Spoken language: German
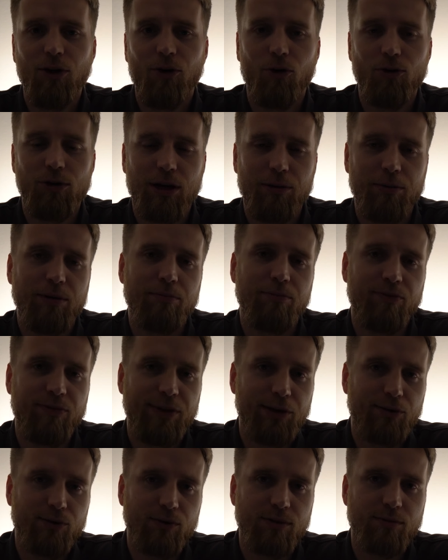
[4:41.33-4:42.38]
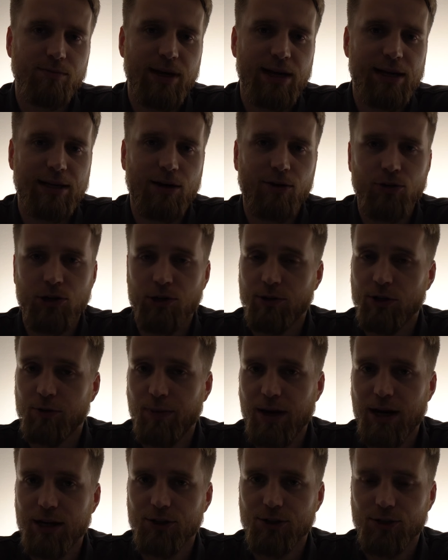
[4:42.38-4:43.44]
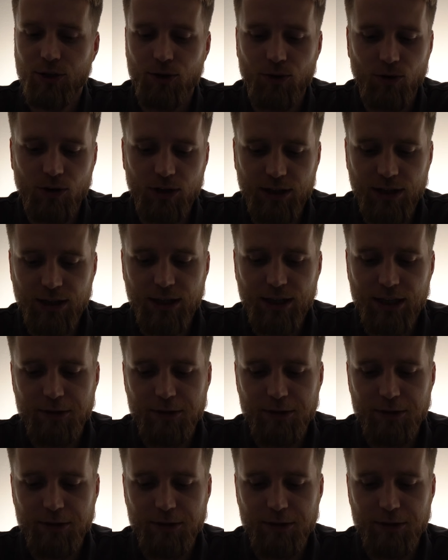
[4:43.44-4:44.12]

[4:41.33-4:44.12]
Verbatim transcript: oder über einen Bewegungsmailer oder über Sprachstörungen.